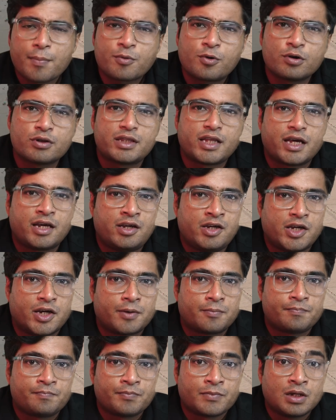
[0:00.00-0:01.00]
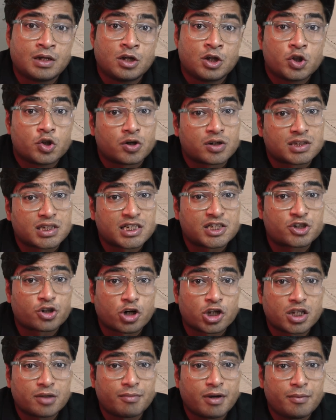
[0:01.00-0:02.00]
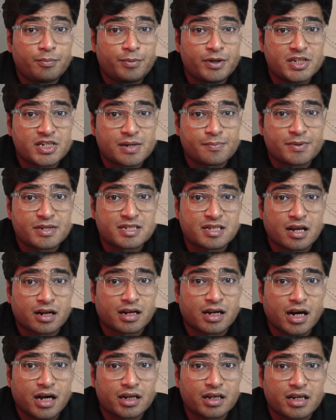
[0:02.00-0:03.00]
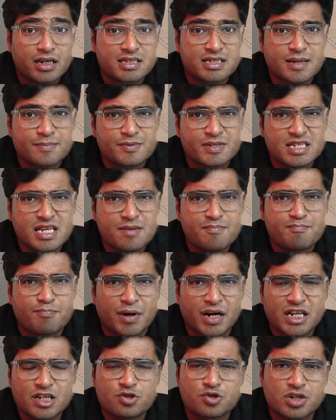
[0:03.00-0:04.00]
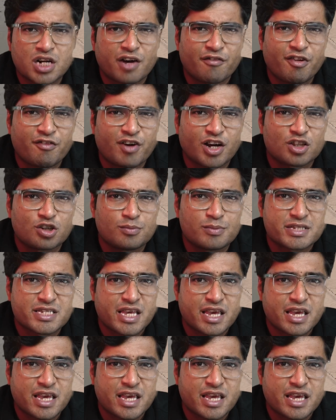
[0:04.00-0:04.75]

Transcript: आप खुद देखिए 2014 में बीजेपी सरकार के सबसे बड़े चुनावी वादों में